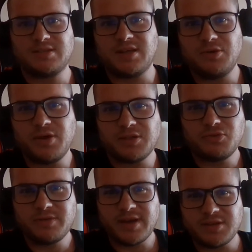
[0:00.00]
Salut à
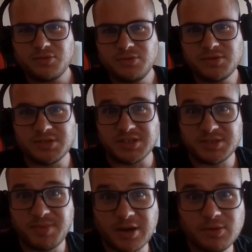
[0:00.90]
toutes et à tous,
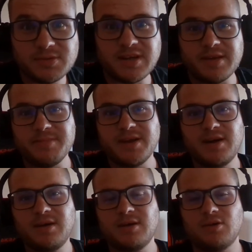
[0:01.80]
j'espère que vous allez
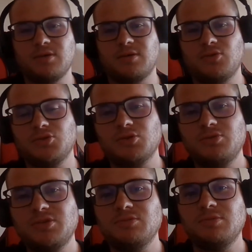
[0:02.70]
bien.
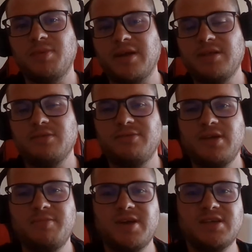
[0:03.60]
Aujourd'hui, je vais vous parler du
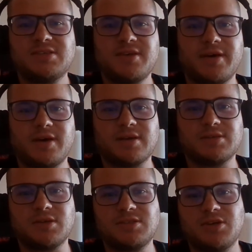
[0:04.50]
film Esther, qui
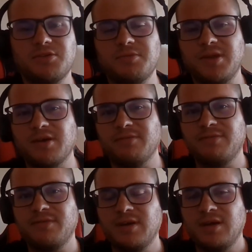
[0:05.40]
est sorti en 2009.
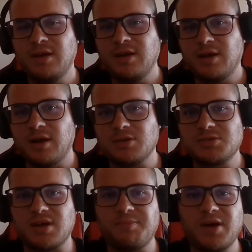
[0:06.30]
Alors,
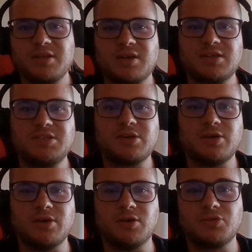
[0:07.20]
ce sera pas une critique
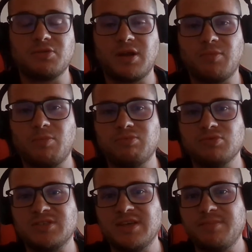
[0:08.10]
euh, totalement
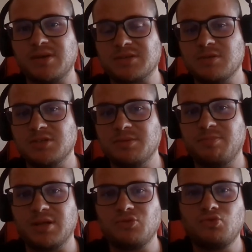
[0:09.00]
poussée parce que j'ai
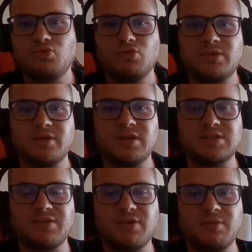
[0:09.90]
pas toutes
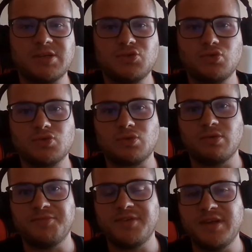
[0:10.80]
les informations sur
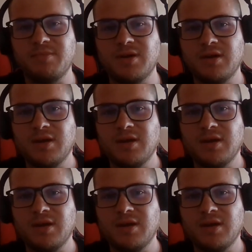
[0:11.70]
le film.